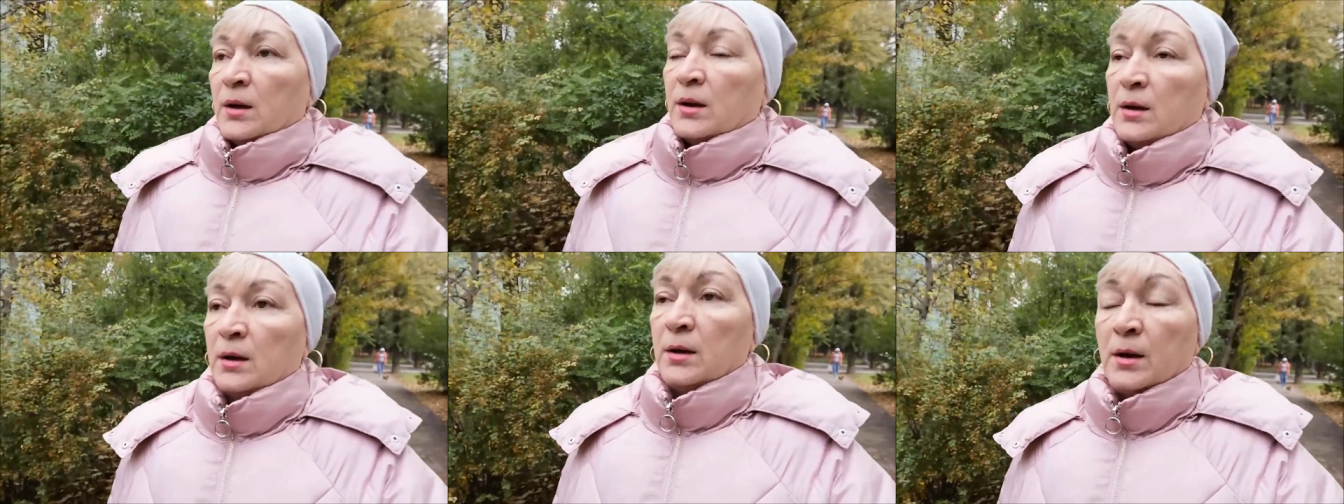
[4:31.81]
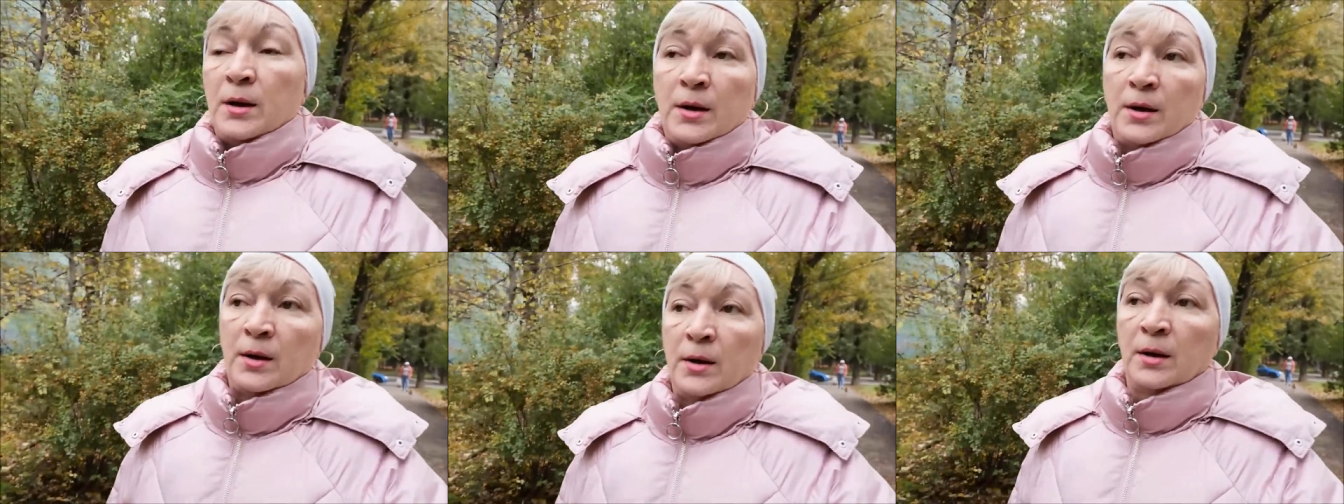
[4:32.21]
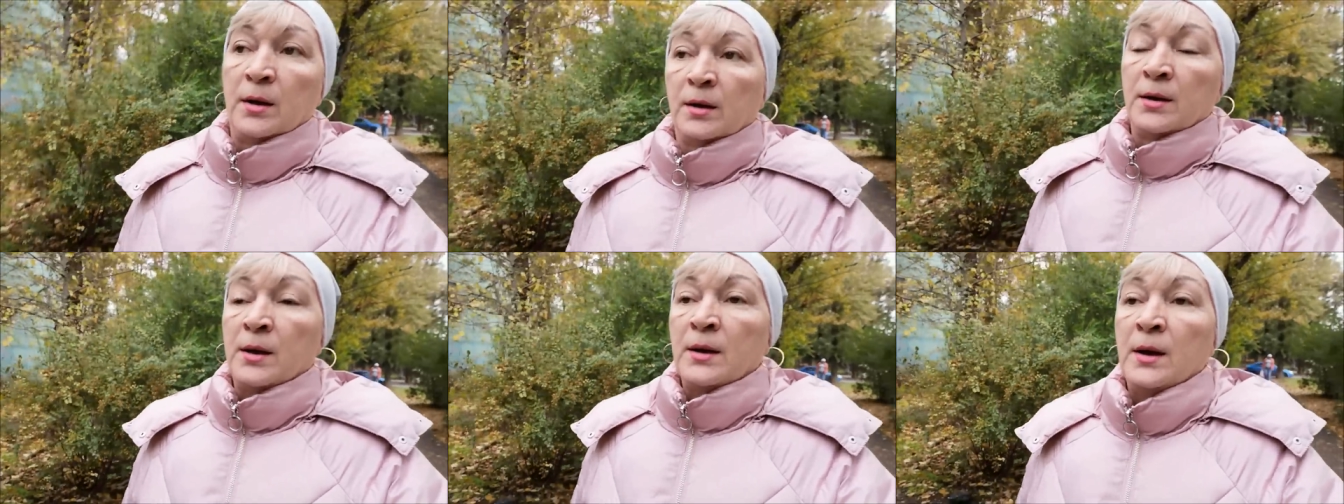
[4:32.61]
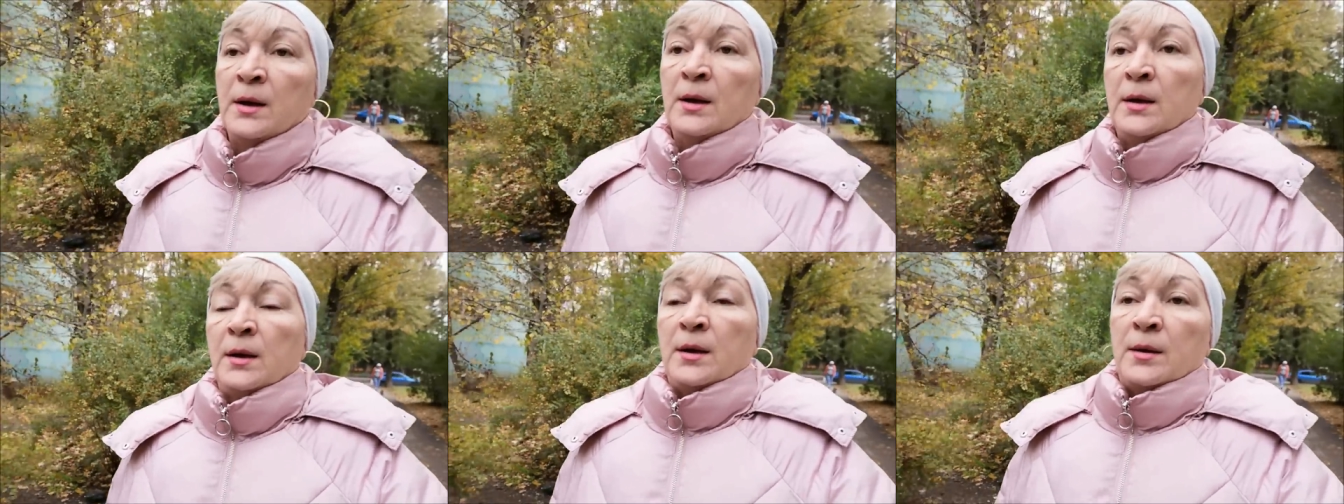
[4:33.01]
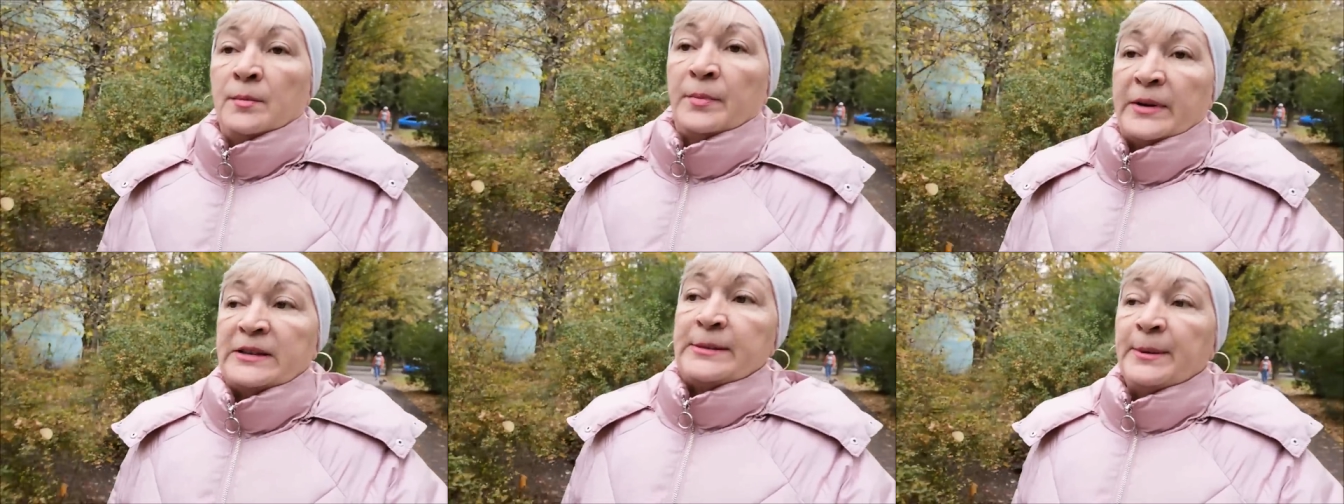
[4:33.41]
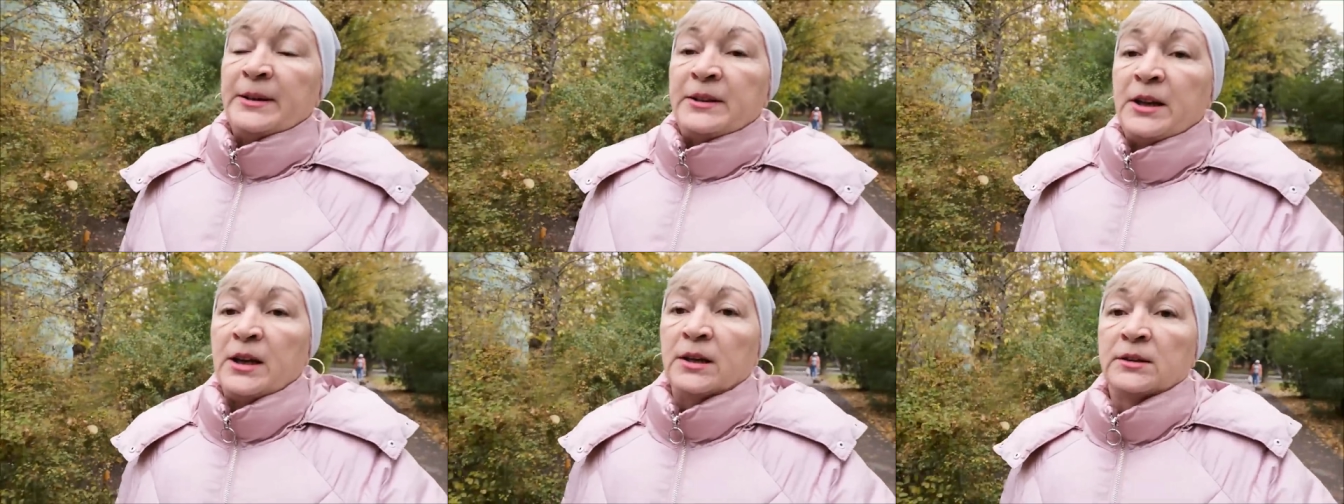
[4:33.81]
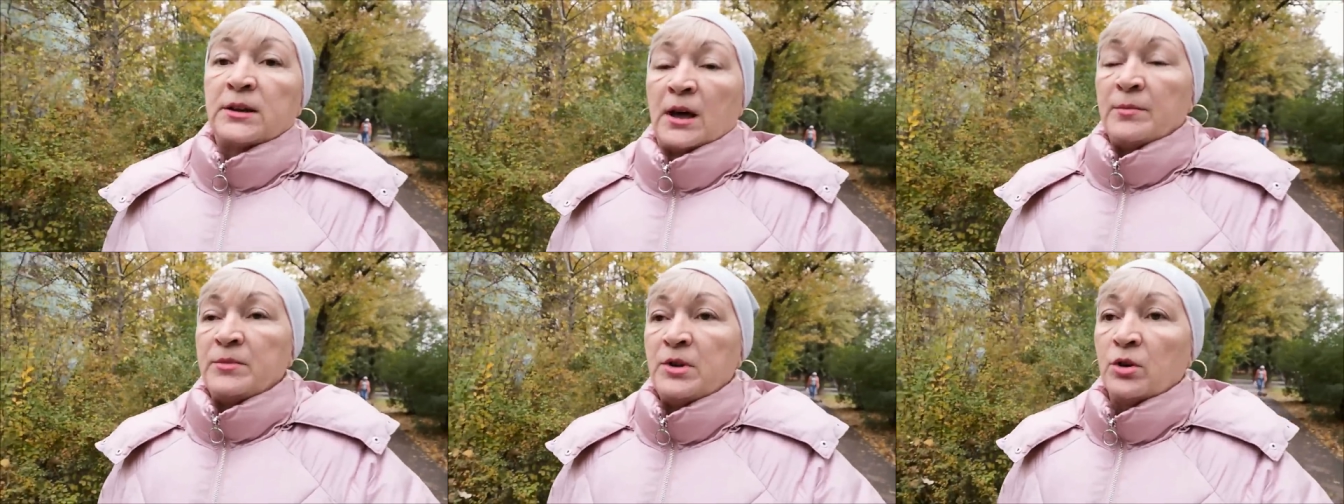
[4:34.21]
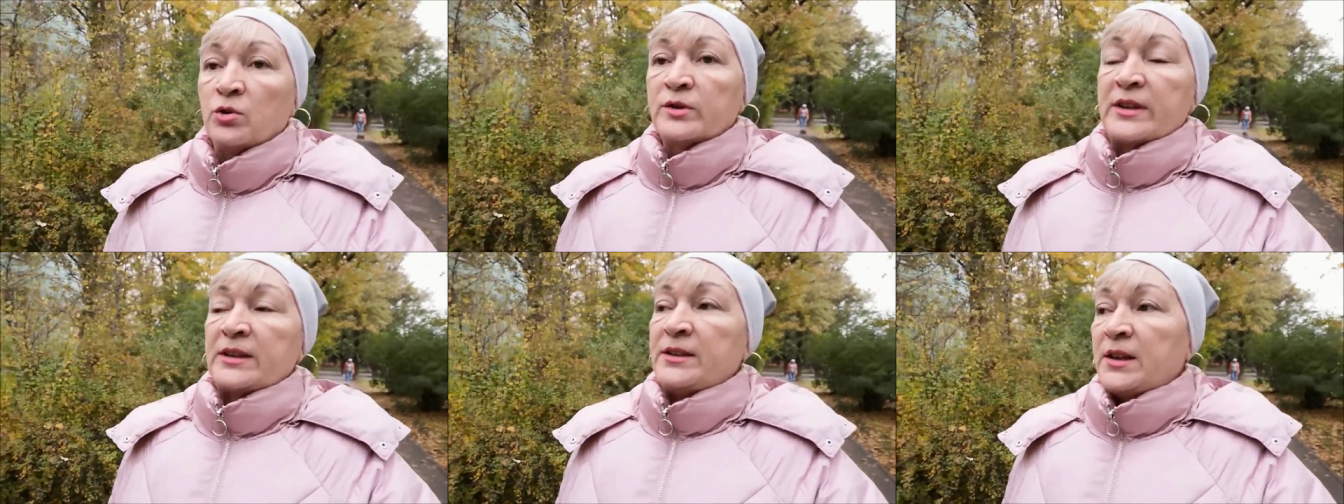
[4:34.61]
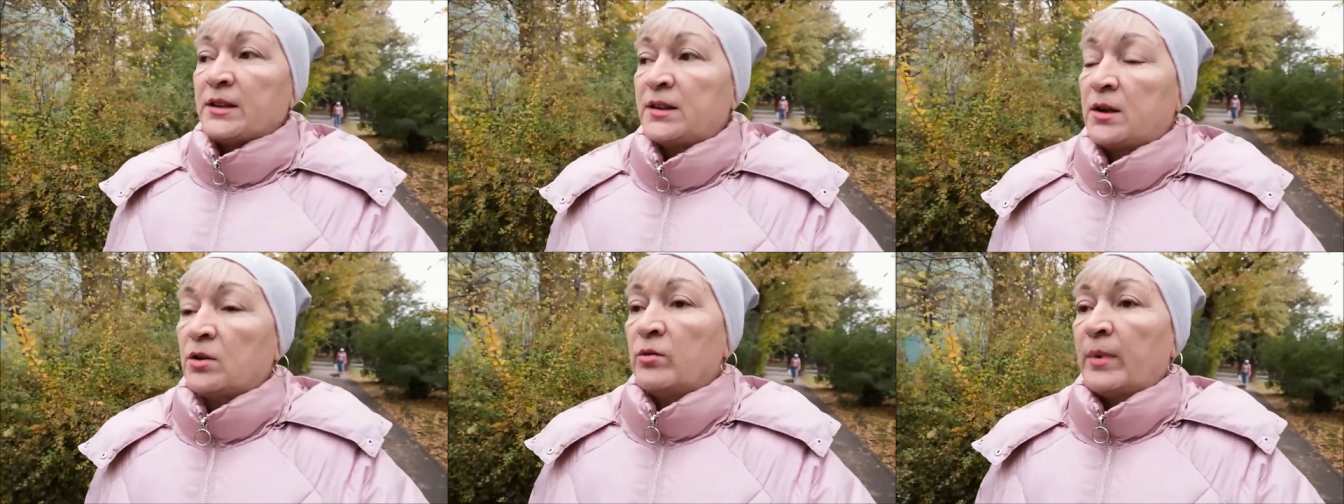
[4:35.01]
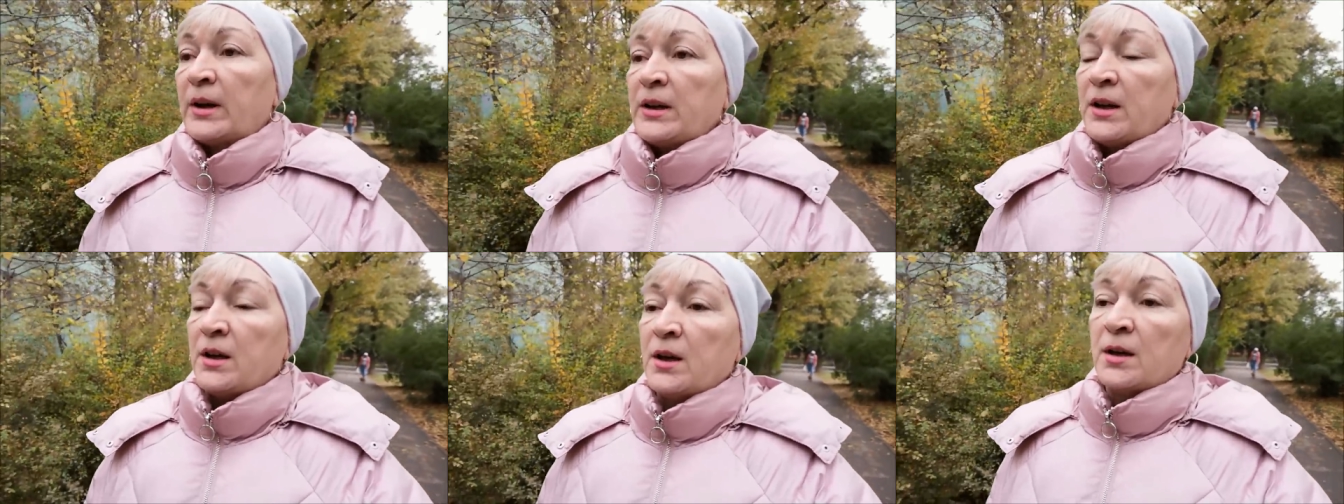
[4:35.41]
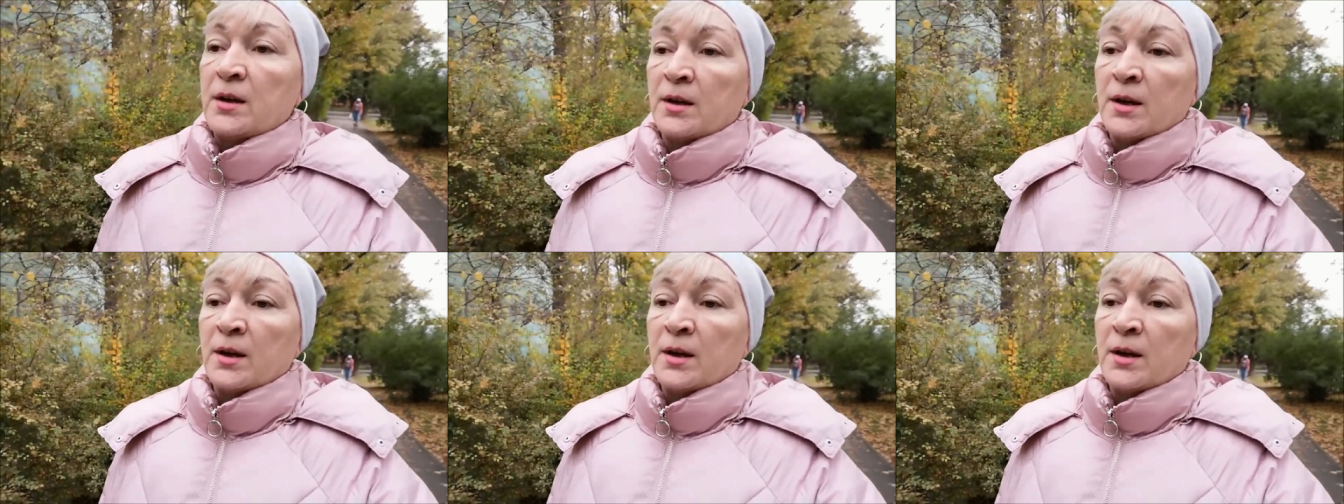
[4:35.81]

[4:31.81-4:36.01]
А, посмотрел там, где у соседки у моей